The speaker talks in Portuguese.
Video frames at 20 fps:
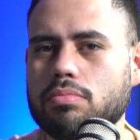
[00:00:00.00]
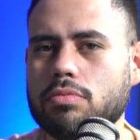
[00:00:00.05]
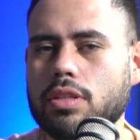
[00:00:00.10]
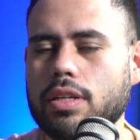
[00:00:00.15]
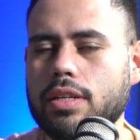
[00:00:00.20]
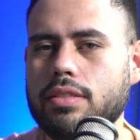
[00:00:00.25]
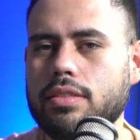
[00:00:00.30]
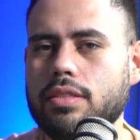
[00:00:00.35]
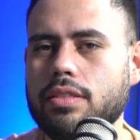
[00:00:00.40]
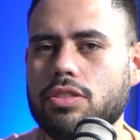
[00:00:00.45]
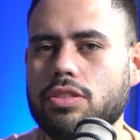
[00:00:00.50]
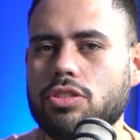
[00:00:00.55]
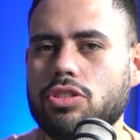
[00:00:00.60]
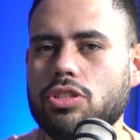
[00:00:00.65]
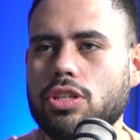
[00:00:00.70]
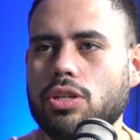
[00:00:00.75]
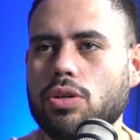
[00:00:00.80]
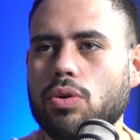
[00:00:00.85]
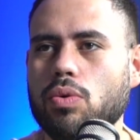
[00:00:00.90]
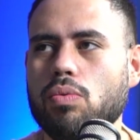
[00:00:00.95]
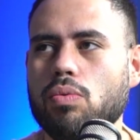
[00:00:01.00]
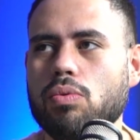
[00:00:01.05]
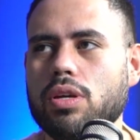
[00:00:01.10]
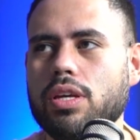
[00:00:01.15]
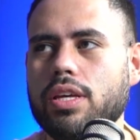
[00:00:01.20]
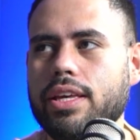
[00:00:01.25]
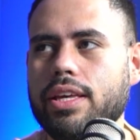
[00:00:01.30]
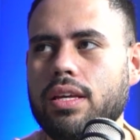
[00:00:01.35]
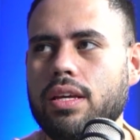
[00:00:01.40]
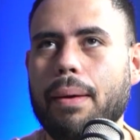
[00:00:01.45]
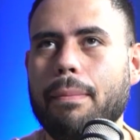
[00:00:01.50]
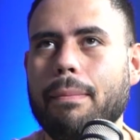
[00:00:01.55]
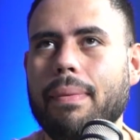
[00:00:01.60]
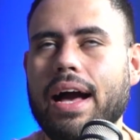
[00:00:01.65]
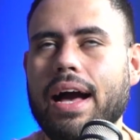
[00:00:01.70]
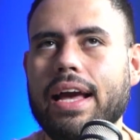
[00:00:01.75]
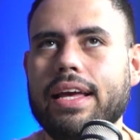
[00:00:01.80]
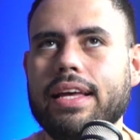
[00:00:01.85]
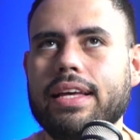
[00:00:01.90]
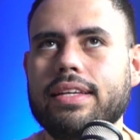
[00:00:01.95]
Existe um que é
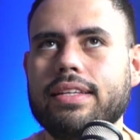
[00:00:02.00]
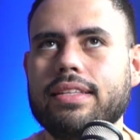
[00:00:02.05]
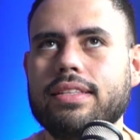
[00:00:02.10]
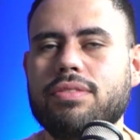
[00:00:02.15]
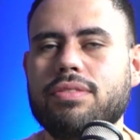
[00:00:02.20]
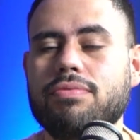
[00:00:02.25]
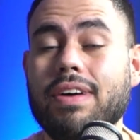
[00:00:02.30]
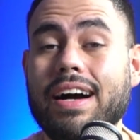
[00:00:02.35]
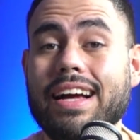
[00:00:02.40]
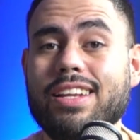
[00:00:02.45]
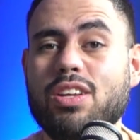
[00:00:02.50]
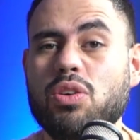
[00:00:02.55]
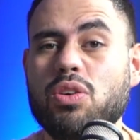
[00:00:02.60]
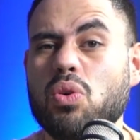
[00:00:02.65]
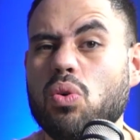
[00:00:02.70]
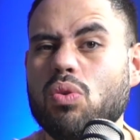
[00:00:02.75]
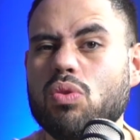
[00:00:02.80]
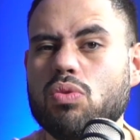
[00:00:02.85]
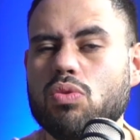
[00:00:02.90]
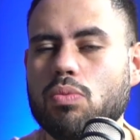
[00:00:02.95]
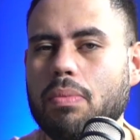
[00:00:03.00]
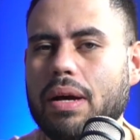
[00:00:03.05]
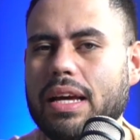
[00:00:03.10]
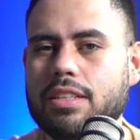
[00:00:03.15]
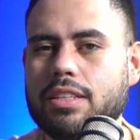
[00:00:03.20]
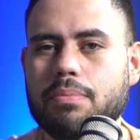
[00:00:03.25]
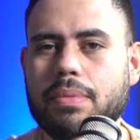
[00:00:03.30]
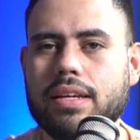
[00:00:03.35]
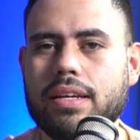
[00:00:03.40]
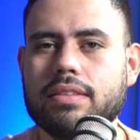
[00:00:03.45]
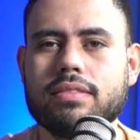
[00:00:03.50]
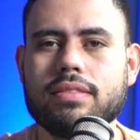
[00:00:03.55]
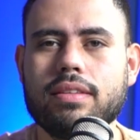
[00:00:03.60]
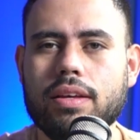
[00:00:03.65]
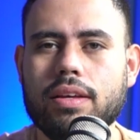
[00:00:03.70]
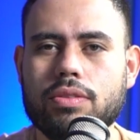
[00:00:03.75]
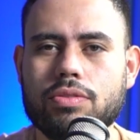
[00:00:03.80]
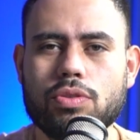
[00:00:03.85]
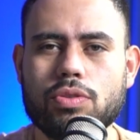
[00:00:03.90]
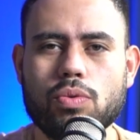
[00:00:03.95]
mais valioso, mais bem
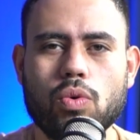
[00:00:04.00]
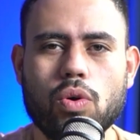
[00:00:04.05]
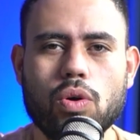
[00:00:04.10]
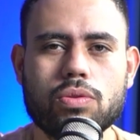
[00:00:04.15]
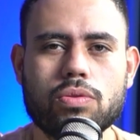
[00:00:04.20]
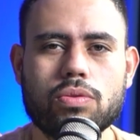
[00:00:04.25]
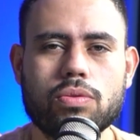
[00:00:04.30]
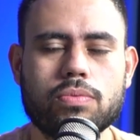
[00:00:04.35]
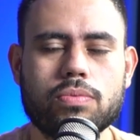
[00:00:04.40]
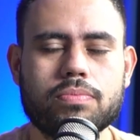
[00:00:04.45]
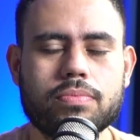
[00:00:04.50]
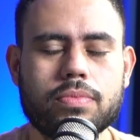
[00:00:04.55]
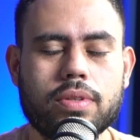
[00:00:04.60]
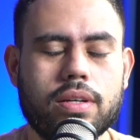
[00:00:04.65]
aceito que o outro?